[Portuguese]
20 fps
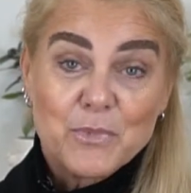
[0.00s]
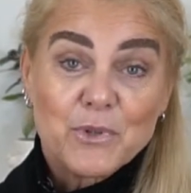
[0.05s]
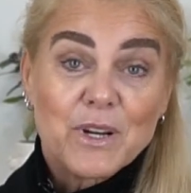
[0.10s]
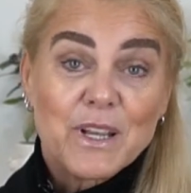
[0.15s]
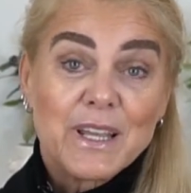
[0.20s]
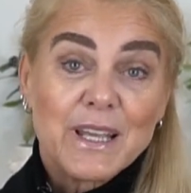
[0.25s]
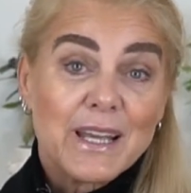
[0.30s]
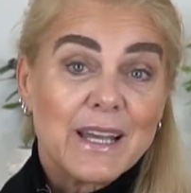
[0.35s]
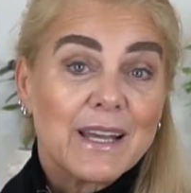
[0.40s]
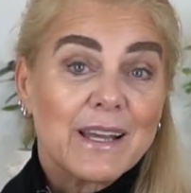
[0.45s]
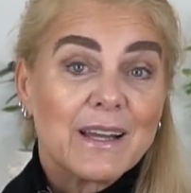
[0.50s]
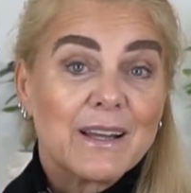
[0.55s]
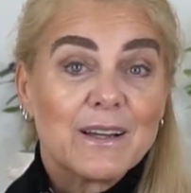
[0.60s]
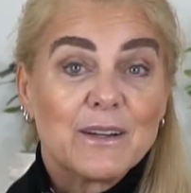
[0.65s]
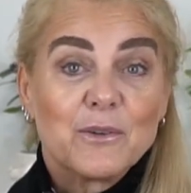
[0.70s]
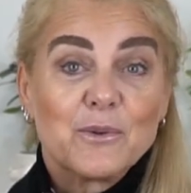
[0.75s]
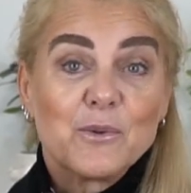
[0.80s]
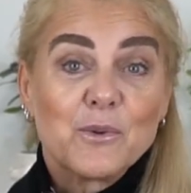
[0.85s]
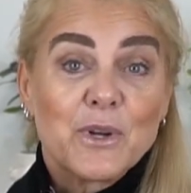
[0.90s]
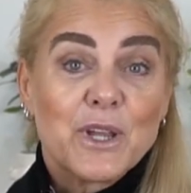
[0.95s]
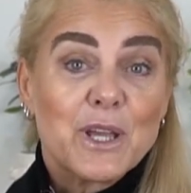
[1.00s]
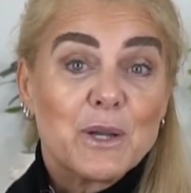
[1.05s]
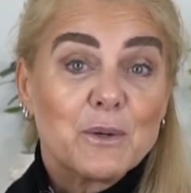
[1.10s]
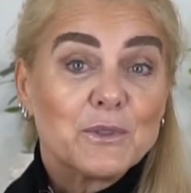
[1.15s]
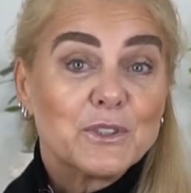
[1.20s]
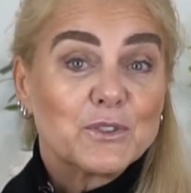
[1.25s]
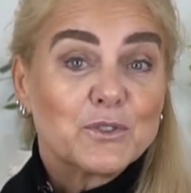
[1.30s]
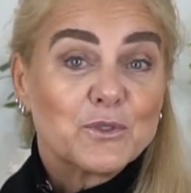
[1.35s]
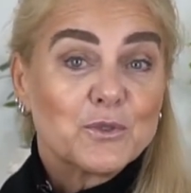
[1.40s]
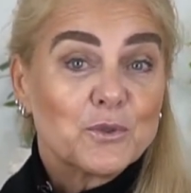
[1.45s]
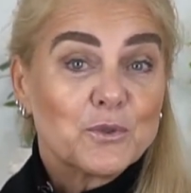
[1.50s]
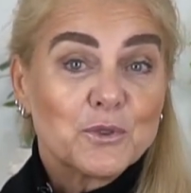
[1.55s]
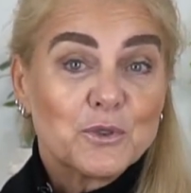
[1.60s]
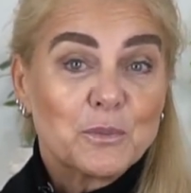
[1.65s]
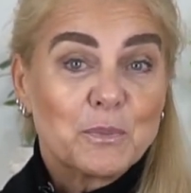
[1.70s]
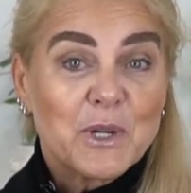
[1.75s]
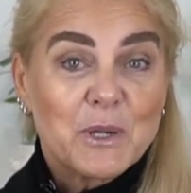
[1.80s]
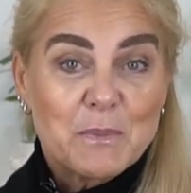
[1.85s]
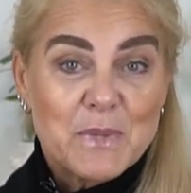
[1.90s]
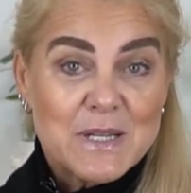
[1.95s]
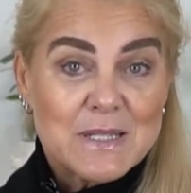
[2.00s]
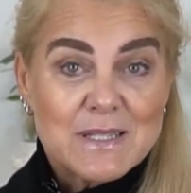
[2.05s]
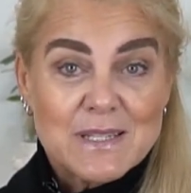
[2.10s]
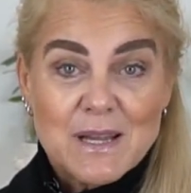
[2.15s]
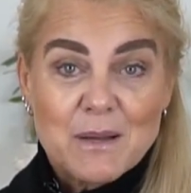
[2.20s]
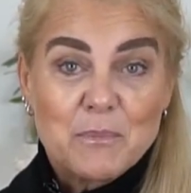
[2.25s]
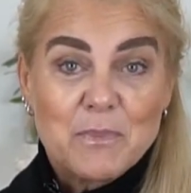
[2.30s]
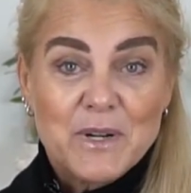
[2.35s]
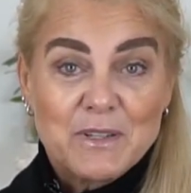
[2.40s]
porque o que eu estudo para passar